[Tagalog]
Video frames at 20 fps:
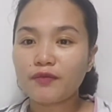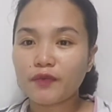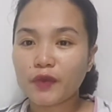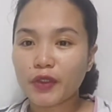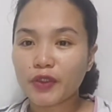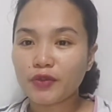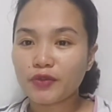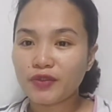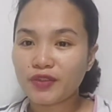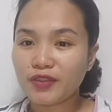For
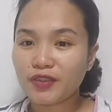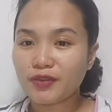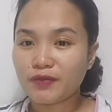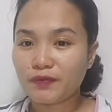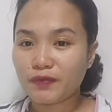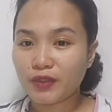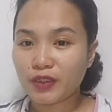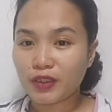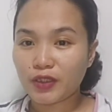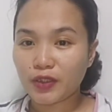this
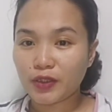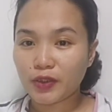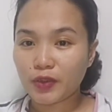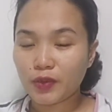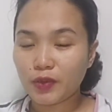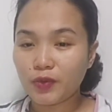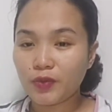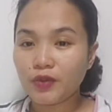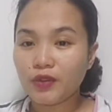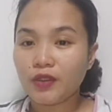
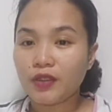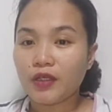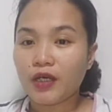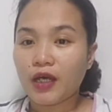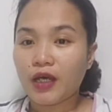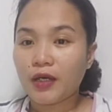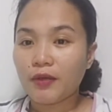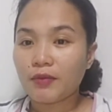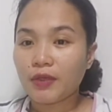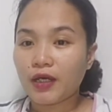video,
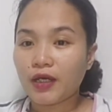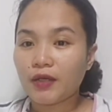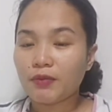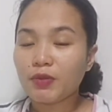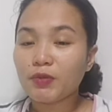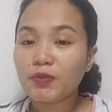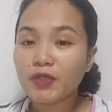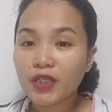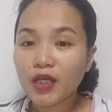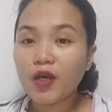uh,
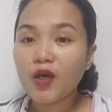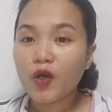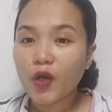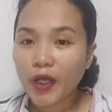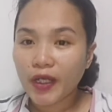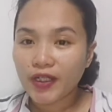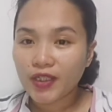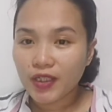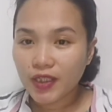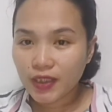bibigyan ko
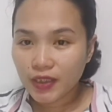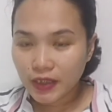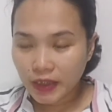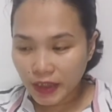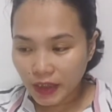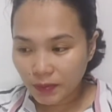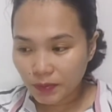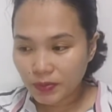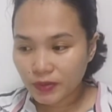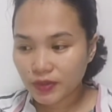kayo ng
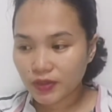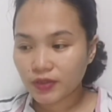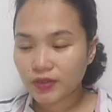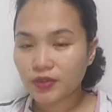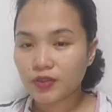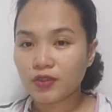tips